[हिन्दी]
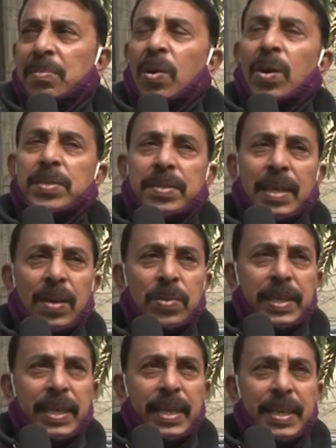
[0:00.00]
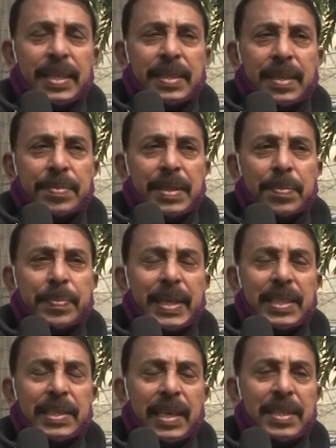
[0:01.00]
बहुत सालों से रह रहे हैं कम से कम
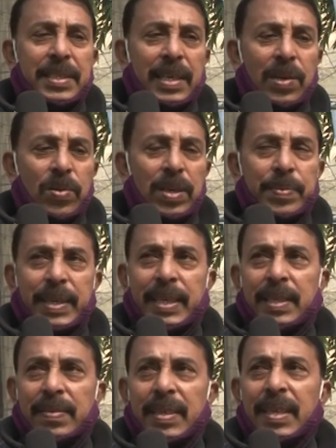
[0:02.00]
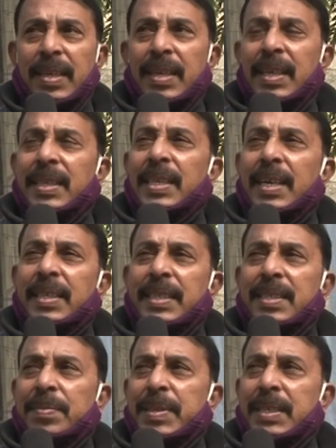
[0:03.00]
पैंतीस चालीस साल हो गए हमें रहते हुए यहाँ
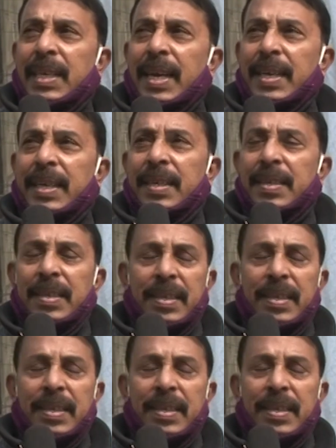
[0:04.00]
कई समस्याएं हैं